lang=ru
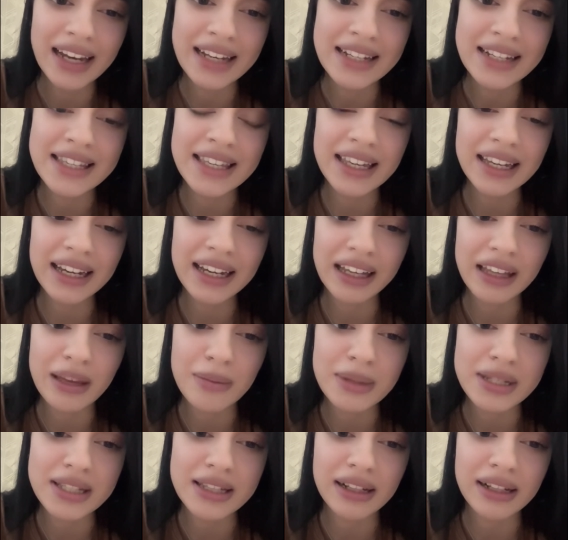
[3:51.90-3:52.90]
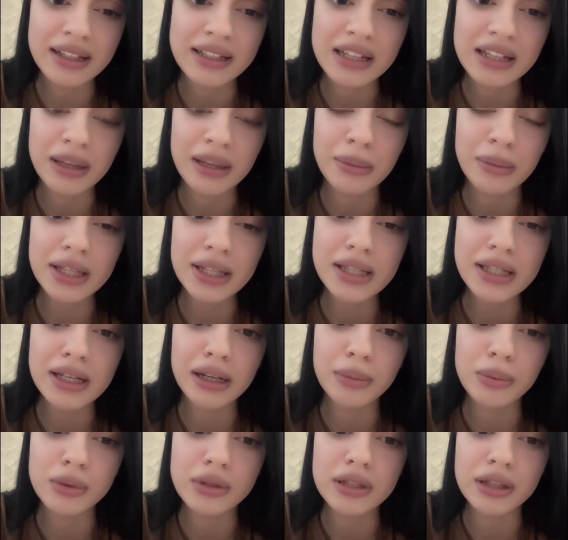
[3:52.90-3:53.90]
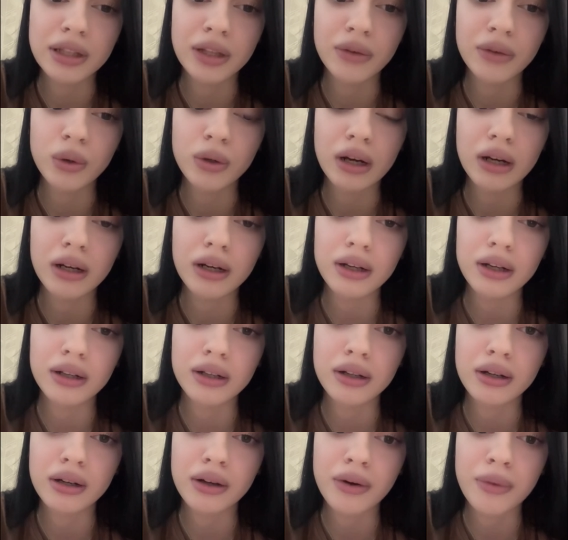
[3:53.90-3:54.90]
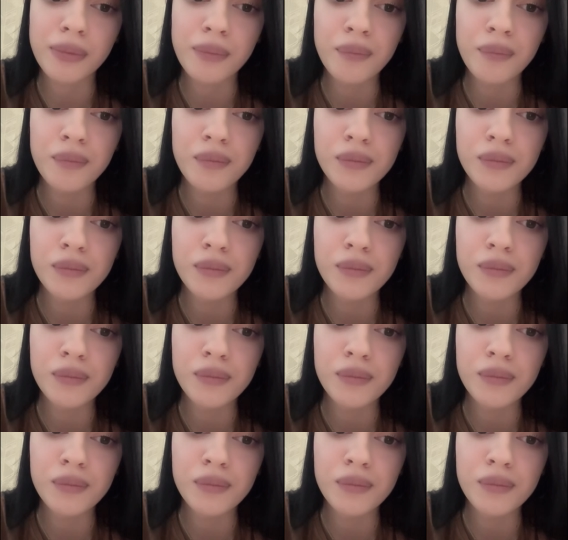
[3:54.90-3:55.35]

лезгинкой я перестала заниматься после того, как э,